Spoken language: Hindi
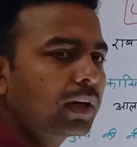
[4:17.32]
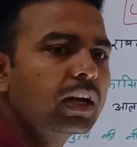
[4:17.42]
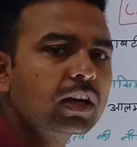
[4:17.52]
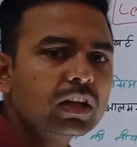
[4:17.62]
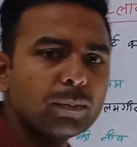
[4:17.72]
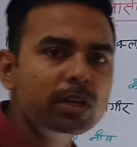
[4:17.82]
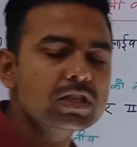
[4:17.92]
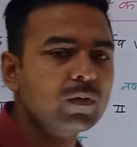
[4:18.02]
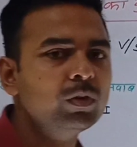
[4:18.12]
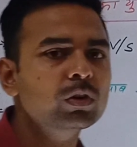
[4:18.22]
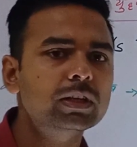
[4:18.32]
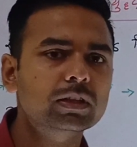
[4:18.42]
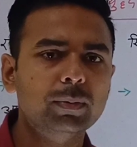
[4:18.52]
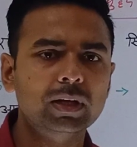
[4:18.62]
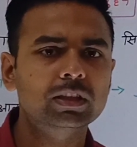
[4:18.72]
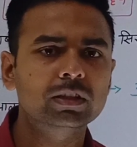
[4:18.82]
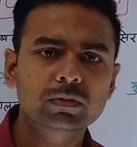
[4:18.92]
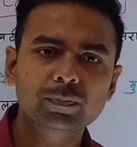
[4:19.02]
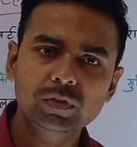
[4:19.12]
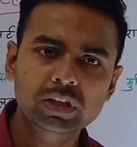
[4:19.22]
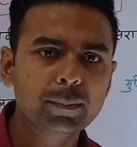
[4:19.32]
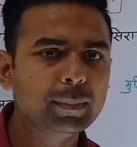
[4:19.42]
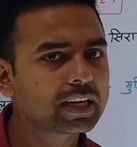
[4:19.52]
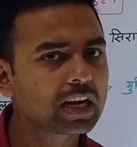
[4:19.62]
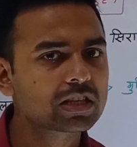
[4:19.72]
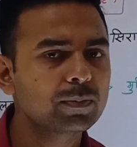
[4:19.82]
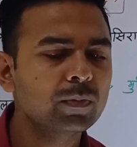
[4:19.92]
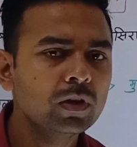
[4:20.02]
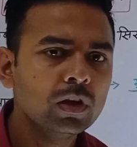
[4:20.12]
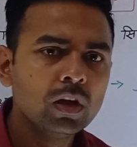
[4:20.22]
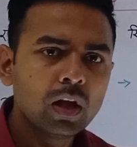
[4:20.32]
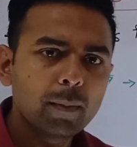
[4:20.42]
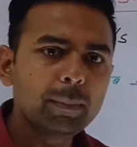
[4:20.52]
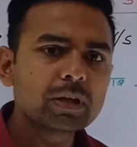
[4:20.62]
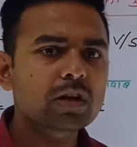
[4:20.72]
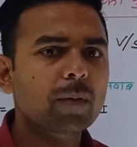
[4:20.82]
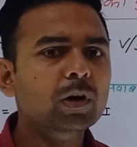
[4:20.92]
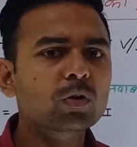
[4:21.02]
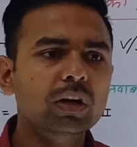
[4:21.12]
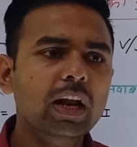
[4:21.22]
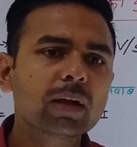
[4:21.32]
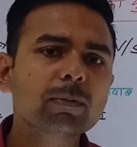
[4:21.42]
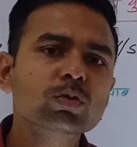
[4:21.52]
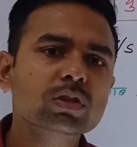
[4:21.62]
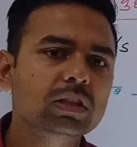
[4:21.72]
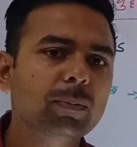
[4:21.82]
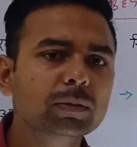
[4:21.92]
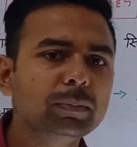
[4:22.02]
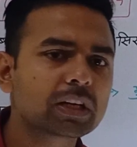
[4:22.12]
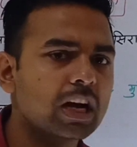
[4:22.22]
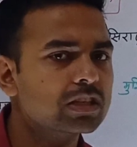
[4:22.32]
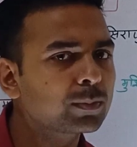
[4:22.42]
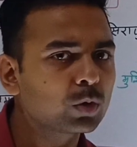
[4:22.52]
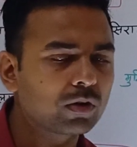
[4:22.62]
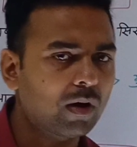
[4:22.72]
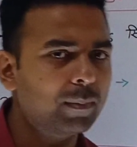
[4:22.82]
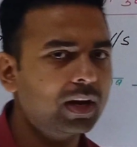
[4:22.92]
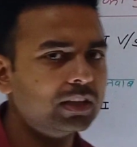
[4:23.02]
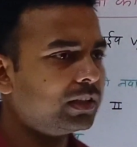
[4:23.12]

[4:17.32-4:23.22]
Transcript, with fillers: में हटा करके मीर जाफर के दबाव थे मीर कासिम मीर जाफर को हटाने के बाद उसके दबाव मीर कासिम को नवाब बना